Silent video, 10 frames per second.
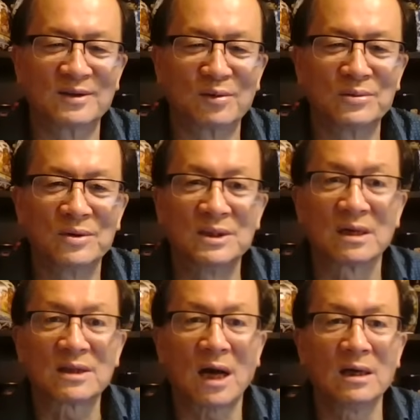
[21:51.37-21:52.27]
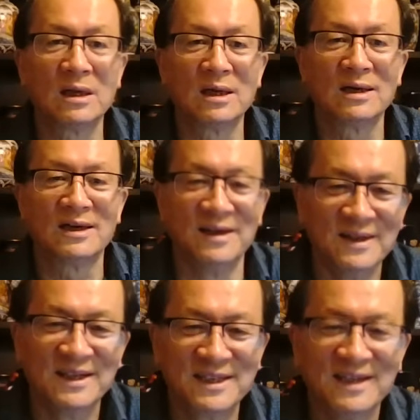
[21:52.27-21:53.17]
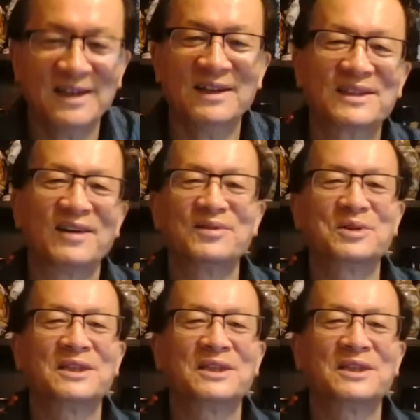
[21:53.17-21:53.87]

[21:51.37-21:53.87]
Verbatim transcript: 动不动一讲，八零，他